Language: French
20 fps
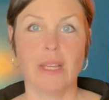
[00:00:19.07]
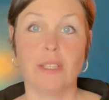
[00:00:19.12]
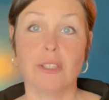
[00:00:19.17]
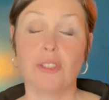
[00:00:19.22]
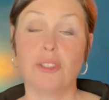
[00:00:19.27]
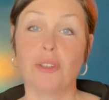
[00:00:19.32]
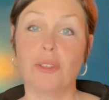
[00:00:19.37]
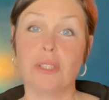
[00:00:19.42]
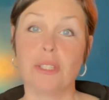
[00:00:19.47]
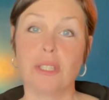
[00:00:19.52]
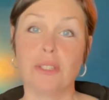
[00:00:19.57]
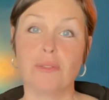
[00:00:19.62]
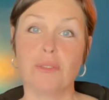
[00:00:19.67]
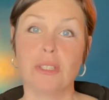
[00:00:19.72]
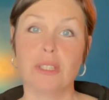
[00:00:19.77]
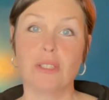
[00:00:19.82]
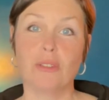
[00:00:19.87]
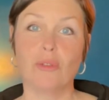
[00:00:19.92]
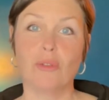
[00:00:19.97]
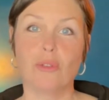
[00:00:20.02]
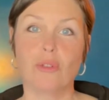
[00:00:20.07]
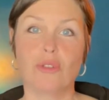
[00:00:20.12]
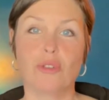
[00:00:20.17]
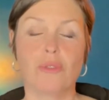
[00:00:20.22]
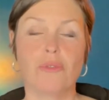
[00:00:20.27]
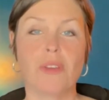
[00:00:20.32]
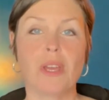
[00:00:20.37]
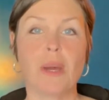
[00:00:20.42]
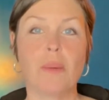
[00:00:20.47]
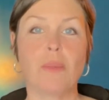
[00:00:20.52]
Dans cette vidéo,
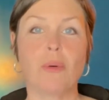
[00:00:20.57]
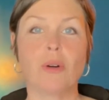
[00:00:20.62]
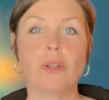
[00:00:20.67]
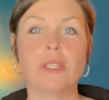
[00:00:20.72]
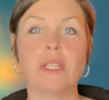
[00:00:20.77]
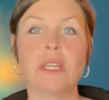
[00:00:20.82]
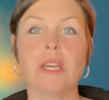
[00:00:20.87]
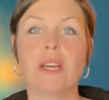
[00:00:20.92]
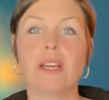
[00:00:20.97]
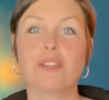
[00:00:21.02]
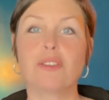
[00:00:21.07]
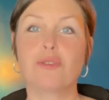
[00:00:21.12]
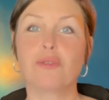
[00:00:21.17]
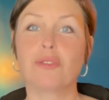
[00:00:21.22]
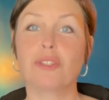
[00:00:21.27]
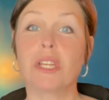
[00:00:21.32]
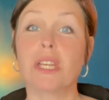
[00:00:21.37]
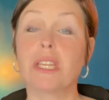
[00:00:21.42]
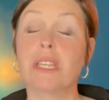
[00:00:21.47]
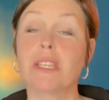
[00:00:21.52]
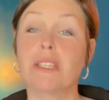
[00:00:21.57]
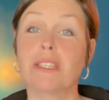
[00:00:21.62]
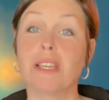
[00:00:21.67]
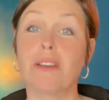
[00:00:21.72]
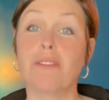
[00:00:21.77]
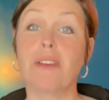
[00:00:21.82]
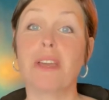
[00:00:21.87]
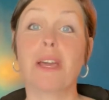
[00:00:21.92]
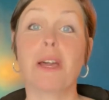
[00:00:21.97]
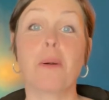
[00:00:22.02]
je vais aborder un sujet qui
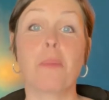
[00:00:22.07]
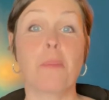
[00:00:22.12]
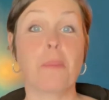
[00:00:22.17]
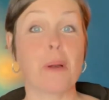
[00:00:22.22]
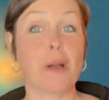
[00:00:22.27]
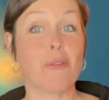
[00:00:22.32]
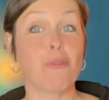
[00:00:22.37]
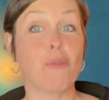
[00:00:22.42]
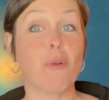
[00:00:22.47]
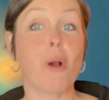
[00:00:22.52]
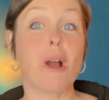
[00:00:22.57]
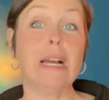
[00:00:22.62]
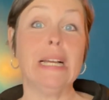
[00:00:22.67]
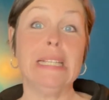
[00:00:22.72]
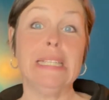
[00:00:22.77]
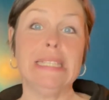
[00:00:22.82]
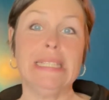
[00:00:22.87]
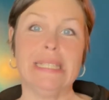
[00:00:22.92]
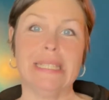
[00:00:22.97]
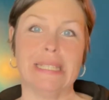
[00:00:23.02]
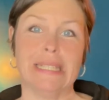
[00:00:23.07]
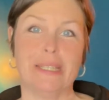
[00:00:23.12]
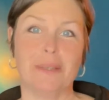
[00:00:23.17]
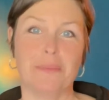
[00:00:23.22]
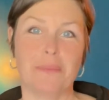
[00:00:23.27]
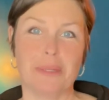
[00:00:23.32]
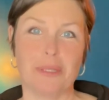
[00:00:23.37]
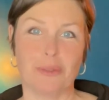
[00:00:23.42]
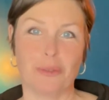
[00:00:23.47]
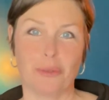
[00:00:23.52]
s'avère parfois
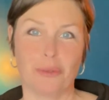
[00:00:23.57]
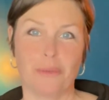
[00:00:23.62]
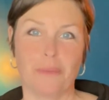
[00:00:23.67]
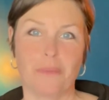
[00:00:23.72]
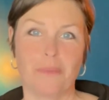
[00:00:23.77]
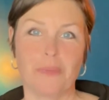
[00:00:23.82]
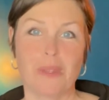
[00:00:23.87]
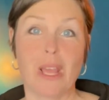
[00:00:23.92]
épineux.